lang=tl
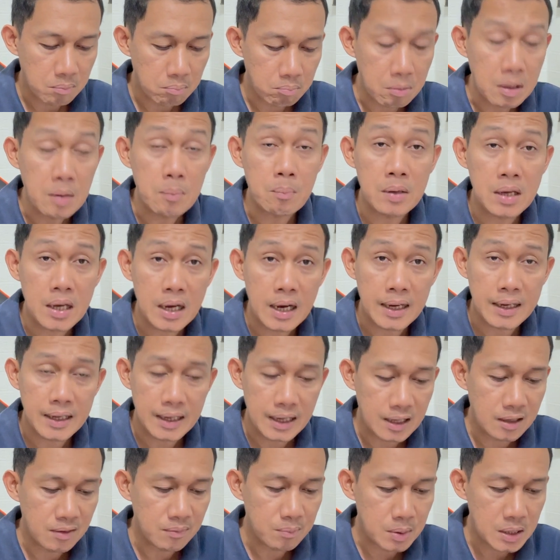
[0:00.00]
BPI
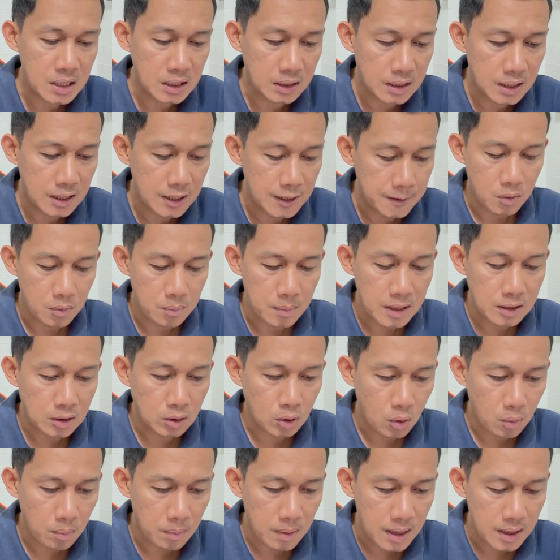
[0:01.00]
LBT,
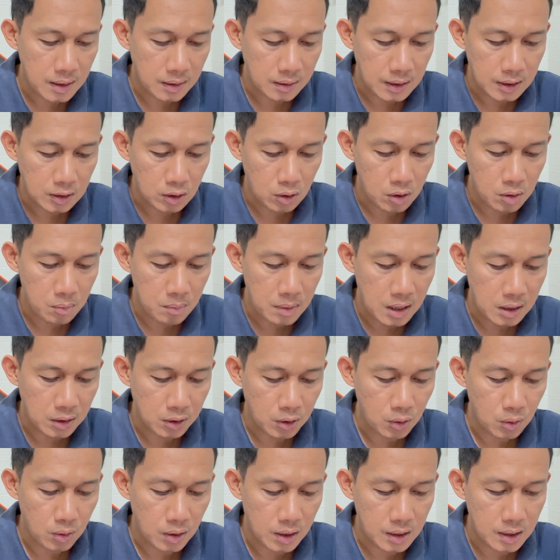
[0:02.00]
Metrobank, ito yung mga
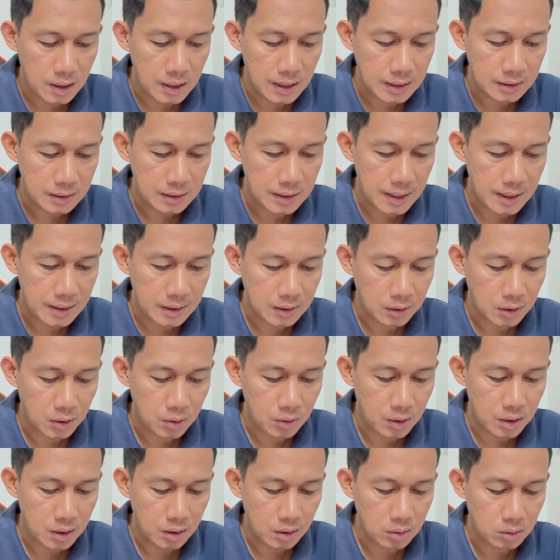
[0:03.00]
QR lahat yan,
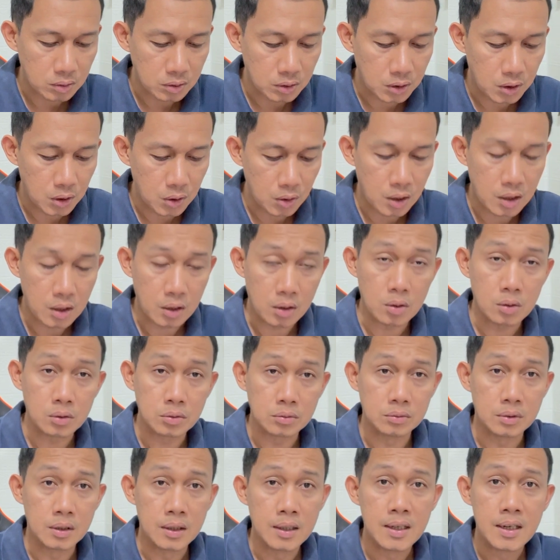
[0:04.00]
QR code, QR code.
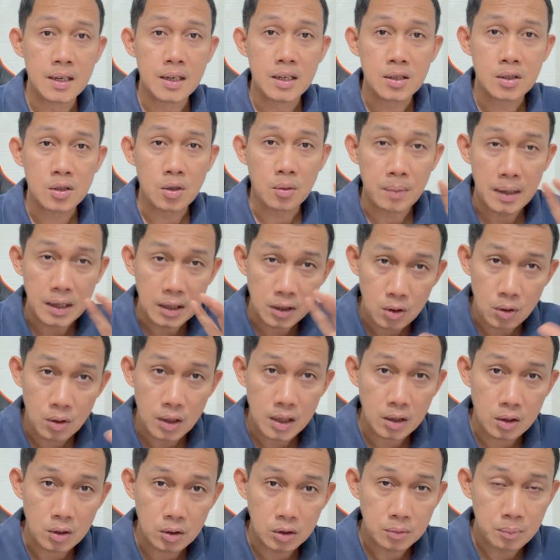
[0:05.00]
So by
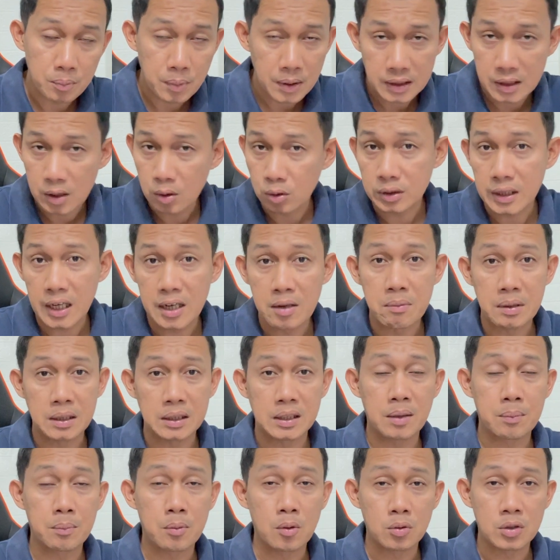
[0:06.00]
QR code, pwede ko tayo
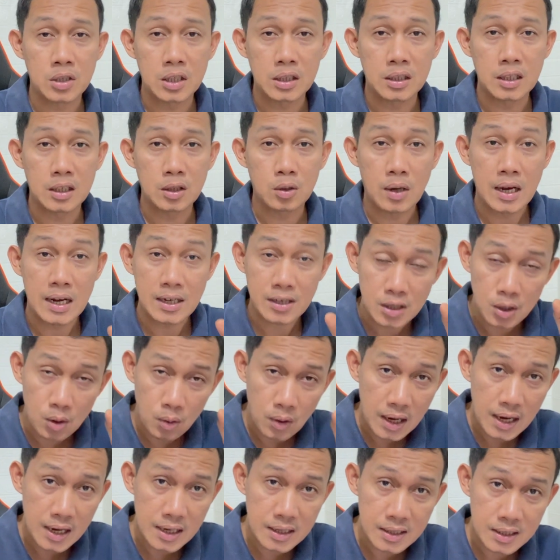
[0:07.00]
mag-deposit dito. As low
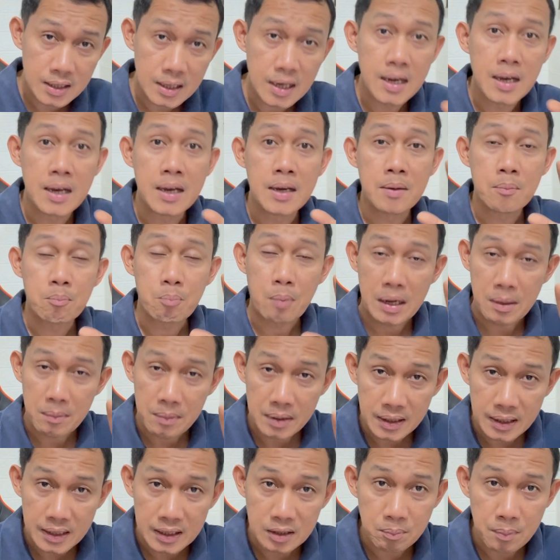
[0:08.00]
as
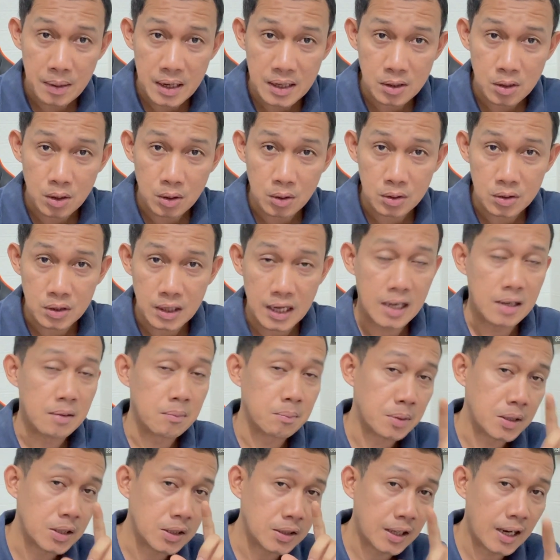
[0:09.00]
500 pesos and
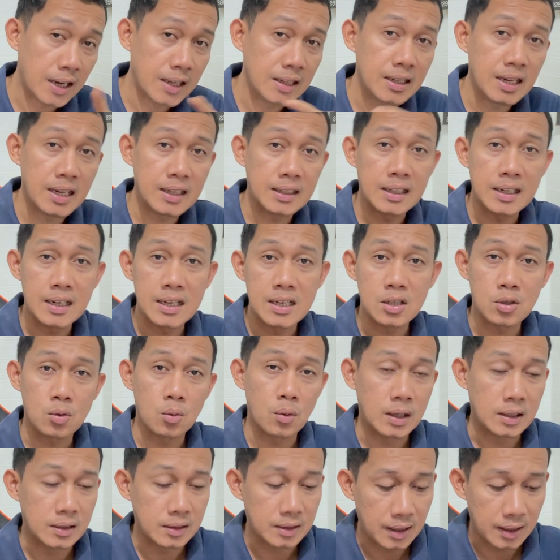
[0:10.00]
per trade natin is
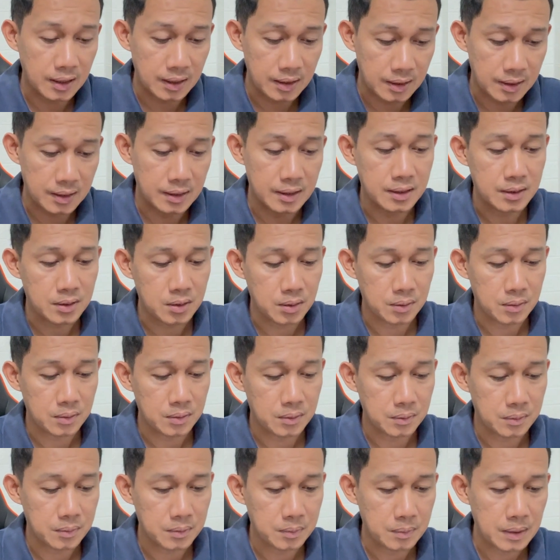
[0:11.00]
1 So,
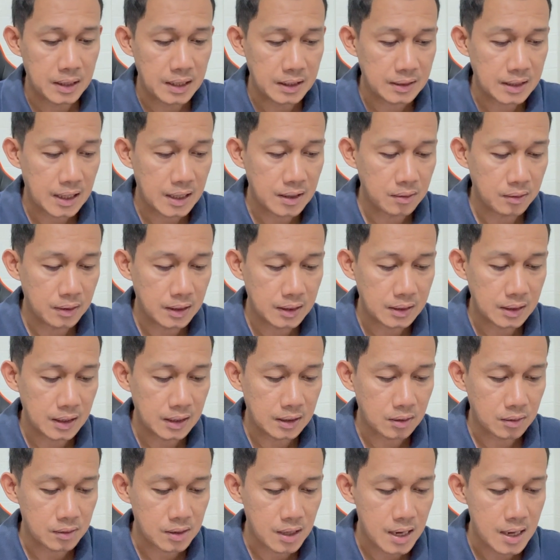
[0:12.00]
balik tayo ulit
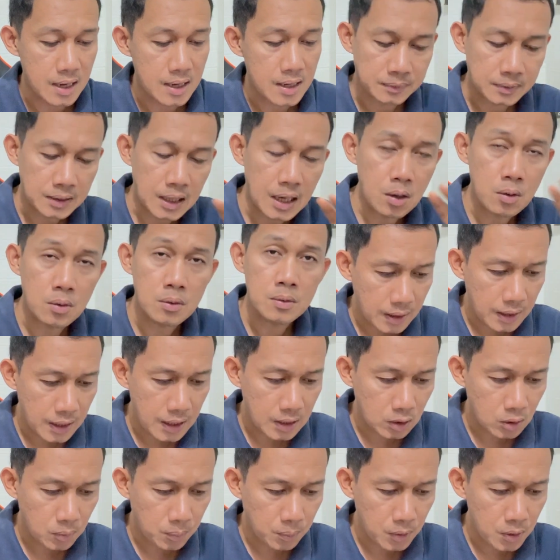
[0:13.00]
dito sa... Now,
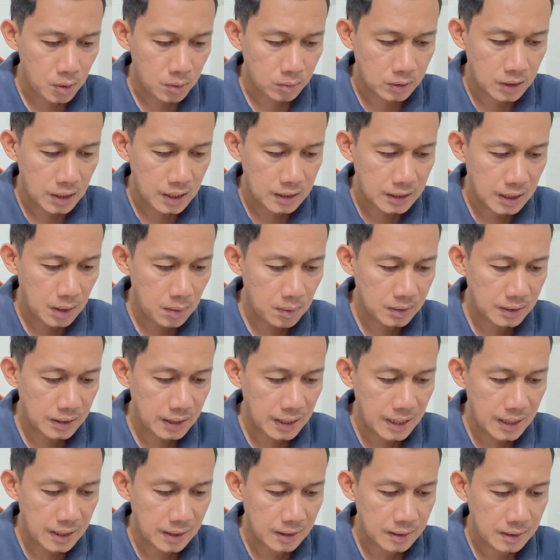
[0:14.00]
ito po yung tinatawag
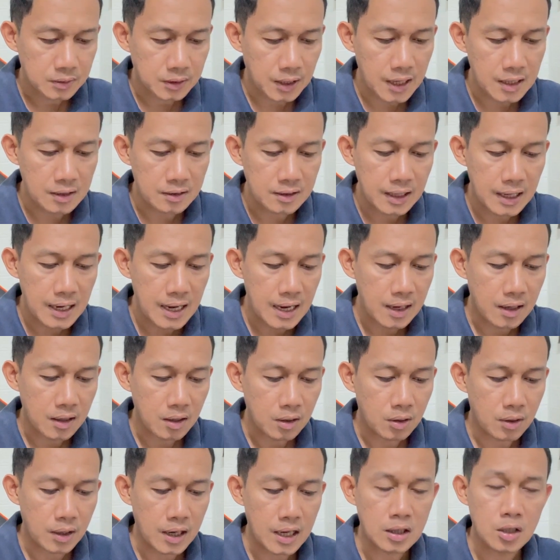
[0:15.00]
nilang trade nila
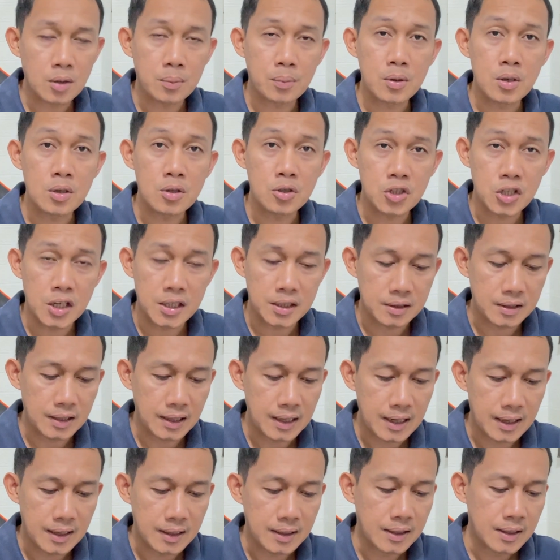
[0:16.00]
or ito po yung chart
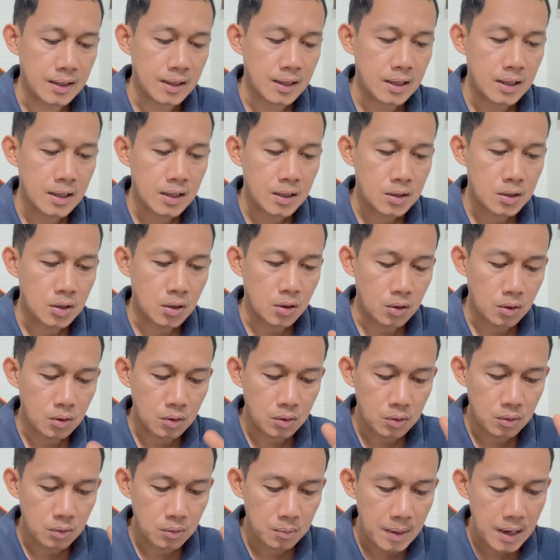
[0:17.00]
nila. So,
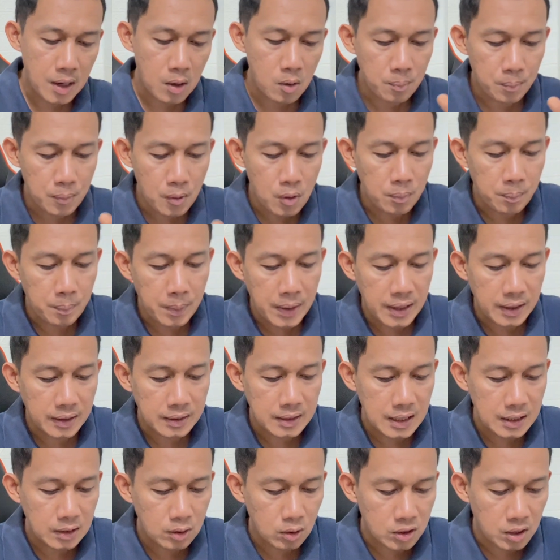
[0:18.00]
meron pong pair
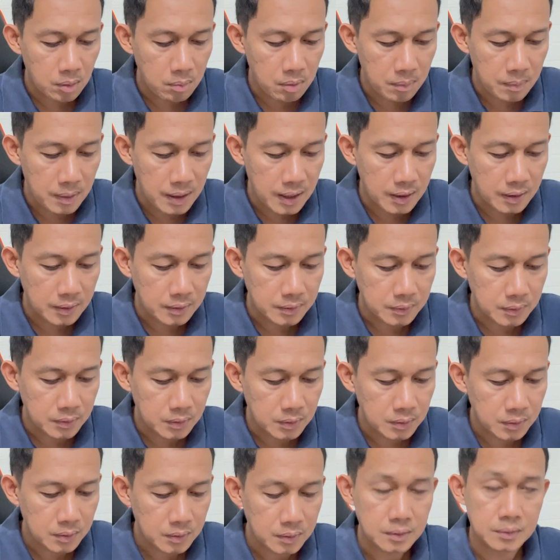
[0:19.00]
dito sa baba.
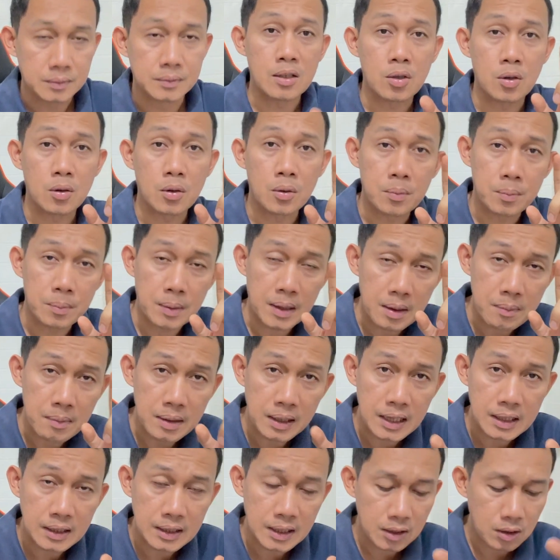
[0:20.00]
So, para
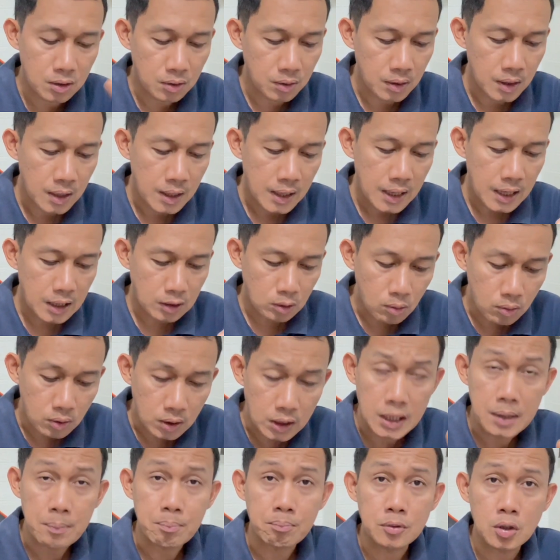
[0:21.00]
makita nyo, itong
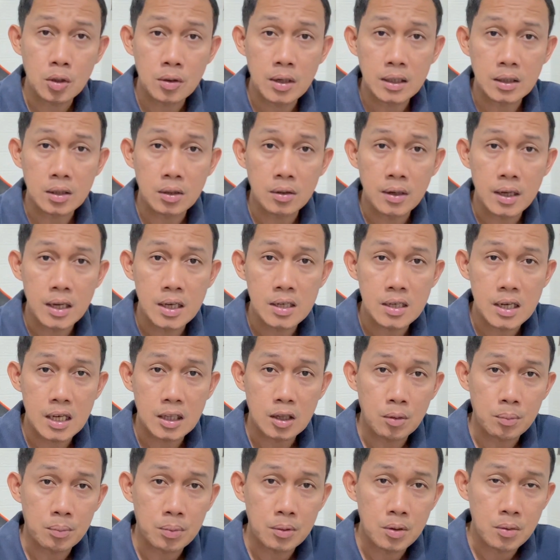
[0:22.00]
crypto na to is
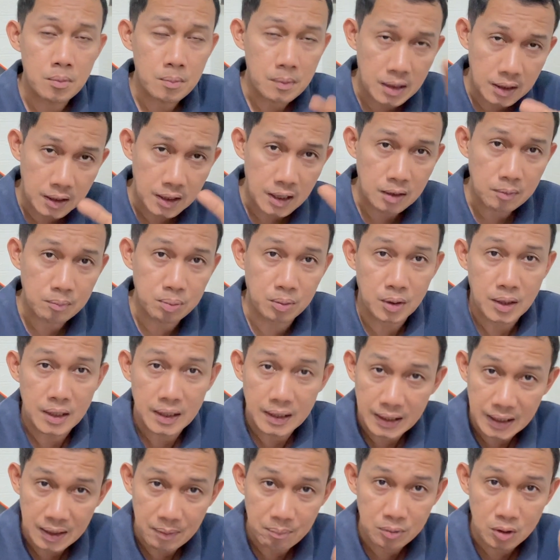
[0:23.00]
ito po yung market po ng
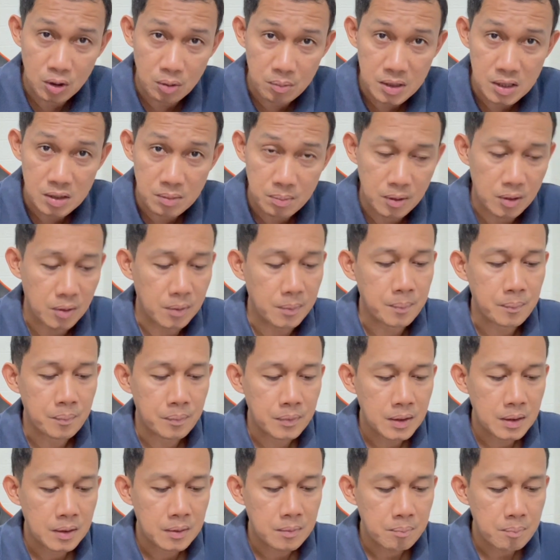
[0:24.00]
crypto mismo.
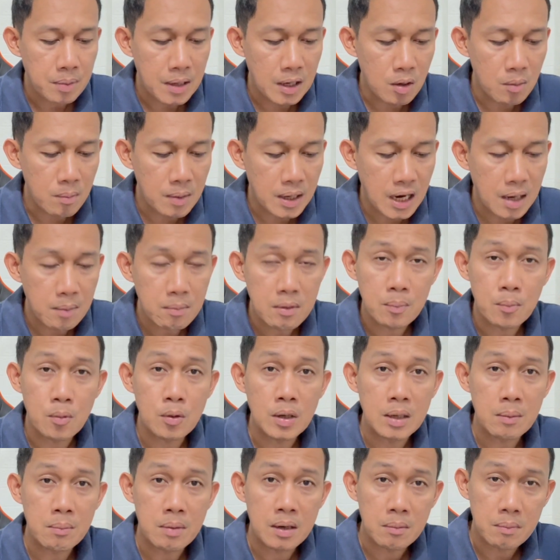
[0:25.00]
Pero marami pong
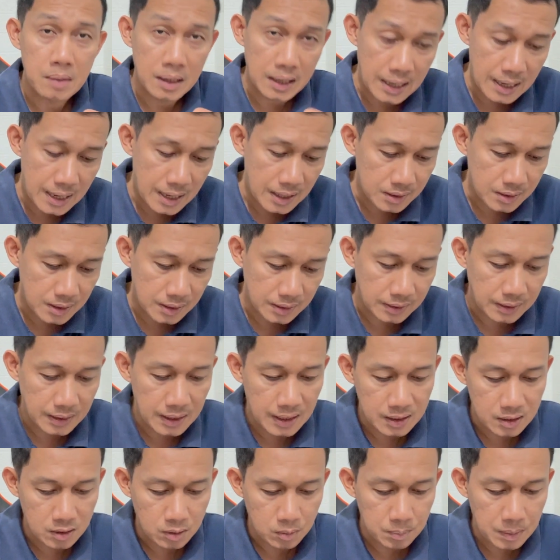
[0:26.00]
ibang mga asset
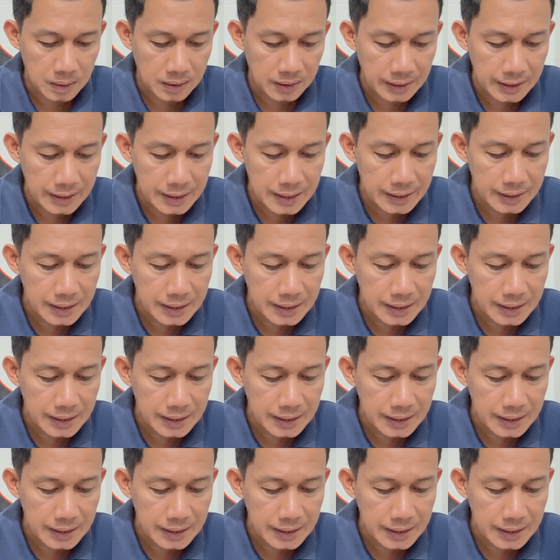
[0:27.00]
class. Pag clinic